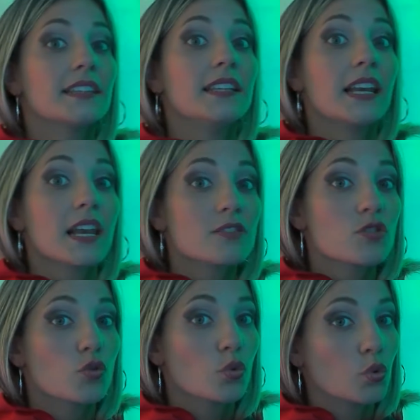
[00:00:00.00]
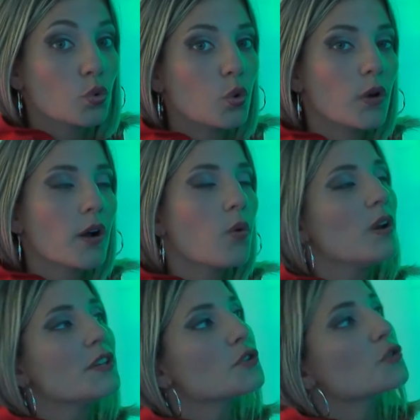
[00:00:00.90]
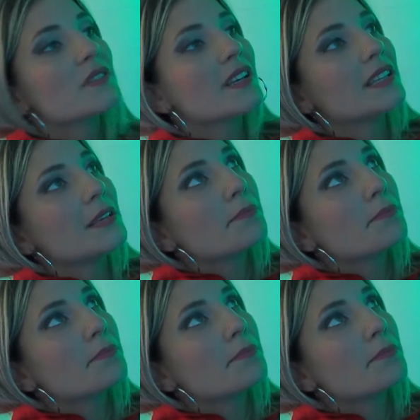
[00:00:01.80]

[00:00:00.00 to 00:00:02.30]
della struttura, quali sono stati